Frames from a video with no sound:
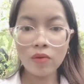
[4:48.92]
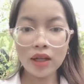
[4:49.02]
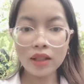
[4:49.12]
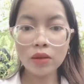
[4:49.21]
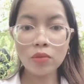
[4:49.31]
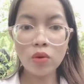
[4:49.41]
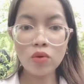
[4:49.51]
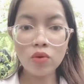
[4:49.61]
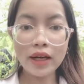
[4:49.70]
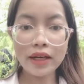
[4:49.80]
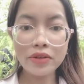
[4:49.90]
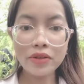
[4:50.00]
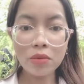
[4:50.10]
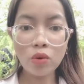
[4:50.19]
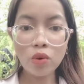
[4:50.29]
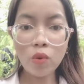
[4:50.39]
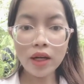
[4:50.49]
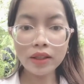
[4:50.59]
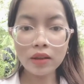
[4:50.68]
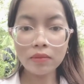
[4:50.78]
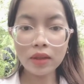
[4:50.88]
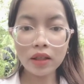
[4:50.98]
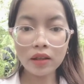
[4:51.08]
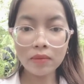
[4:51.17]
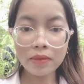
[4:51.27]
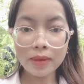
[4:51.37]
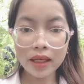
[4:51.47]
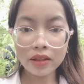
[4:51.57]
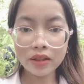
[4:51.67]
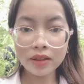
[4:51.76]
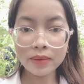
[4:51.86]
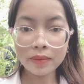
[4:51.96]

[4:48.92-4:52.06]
quá chừng mũi luôn ra giường mũi quá chừng bà mấy bạn ơi